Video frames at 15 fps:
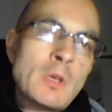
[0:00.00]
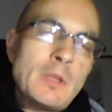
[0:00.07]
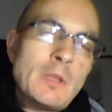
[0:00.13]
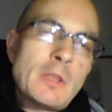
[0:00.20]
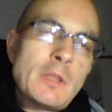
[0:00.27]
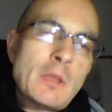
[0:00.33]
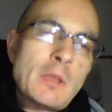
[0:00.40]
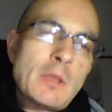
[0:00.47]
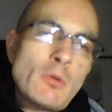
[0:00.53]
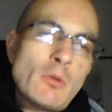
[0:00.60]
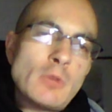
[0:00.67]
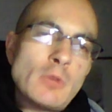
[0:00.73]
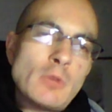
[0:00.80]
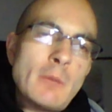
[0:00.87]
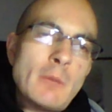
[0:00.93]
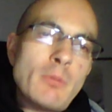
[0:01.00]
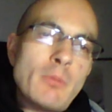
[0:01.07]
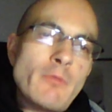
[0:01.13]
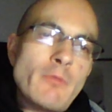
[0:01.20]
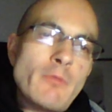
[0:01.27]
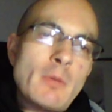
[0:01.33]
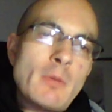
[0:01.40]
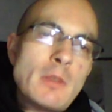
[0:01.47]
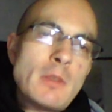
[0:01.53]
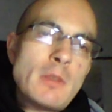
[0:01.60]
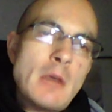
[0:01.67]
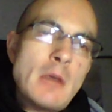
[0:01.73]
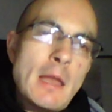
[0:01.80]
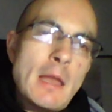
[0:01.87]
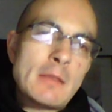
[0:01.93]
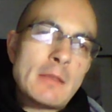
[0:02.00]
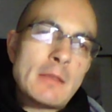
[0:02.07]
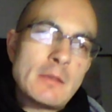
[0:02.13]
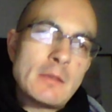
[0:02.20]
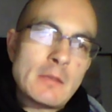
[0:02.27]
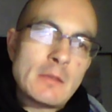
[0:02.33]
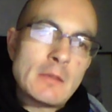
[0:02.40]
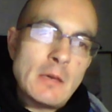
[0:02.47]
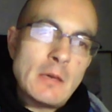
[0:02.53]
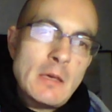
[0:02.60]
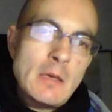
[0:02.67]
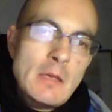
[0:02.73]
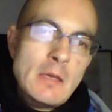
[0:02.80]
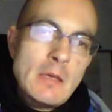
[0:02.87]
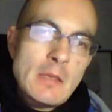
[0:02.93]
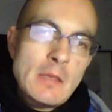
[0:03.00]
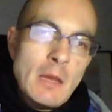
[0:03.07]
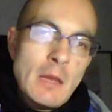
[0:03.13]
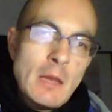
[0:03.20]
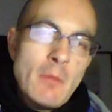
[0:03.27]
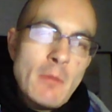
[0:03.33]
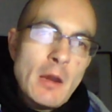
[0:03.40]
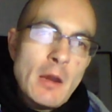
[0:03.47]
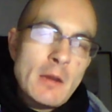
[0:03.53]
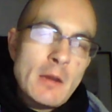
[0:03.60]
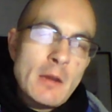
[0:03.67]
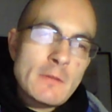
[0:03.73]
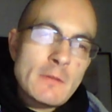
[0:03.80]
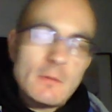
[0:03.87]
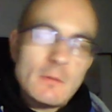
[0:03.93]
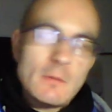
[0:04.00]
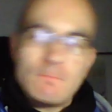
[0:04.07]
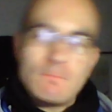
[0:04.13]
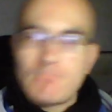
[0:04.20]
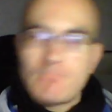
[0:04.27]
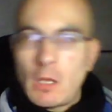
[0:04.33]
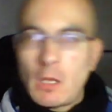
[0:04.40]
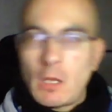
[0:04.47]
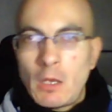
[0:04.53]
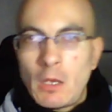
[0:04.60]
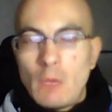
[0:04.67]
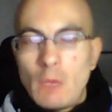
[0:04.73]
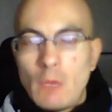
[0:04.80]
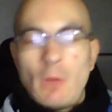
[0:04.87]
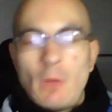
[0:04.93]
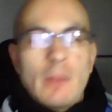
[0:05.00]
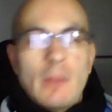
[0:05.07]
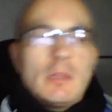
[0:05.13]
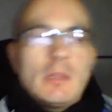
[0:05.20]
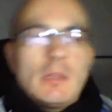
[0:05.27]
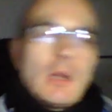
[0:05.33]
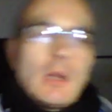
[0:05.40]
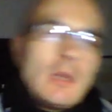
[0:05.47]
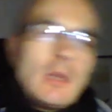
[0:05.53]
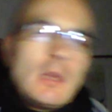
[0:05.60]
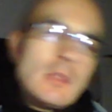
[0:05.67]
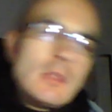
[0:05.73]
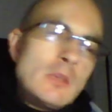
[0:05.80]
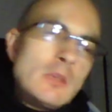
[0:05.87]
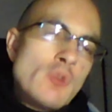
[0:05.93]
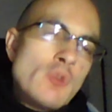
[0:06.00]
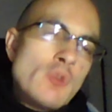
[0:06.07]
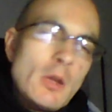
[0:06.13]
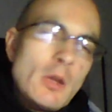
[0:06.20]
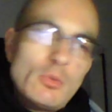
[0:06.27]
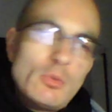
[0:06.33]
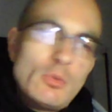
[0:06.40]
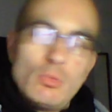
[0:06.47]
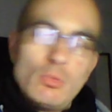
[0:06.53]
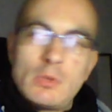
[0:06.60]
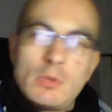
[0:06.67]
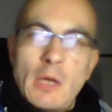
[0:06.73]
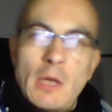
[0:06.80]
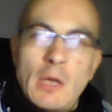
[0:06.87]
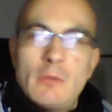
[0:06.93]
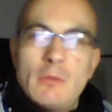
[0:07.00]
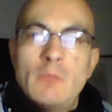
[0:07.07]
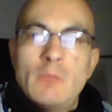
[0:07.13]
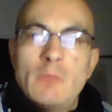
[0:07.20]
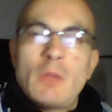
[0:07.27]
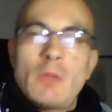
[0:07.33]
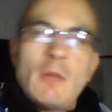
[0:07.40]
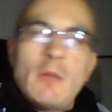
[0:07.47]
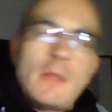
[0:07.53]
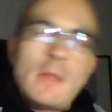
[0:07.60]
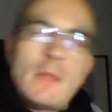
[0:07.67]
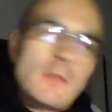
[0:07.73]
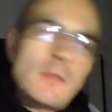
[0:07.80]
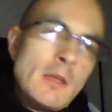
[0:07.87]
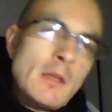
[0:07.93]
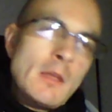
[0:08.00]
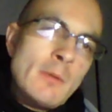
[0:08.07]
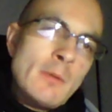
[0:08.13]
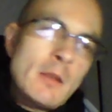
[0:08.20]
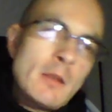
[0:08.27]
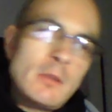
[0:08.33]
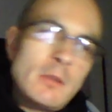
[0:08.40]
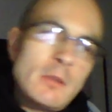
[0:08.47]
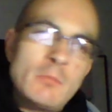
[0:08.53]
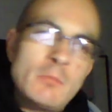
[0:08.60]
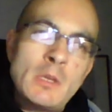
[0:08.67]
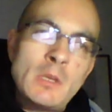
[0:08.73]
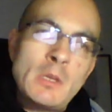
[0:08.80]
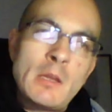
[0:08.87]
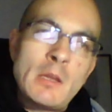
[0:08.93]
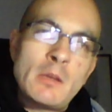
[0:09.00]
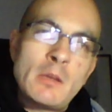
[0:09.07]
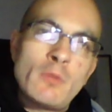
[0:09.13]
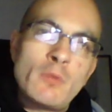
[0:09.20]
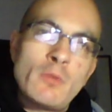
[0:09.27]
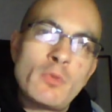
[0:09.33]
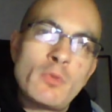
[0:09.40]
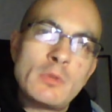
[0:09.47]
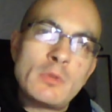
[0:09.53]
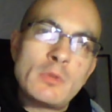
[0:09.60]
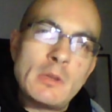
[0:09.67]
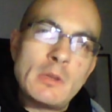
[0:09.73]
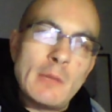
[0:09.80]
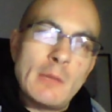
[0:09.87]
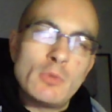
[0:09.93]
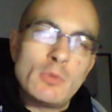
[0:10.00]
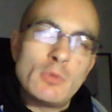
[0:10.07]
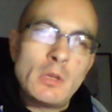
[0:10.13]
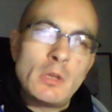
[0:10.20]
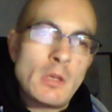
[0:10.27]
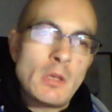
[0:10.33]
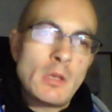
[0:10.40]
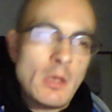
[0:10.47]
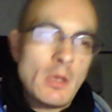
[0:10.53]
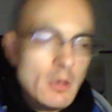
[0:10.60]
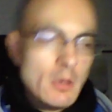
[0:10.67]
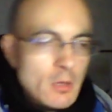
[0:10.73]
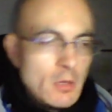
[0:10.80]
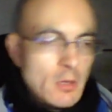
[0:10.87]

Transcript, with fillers: nel secondo tempo a firma di Alexis Saremakers. Una partita che si gioca tutta in prevalenza da parte del Milan nei confronti del Napoli che,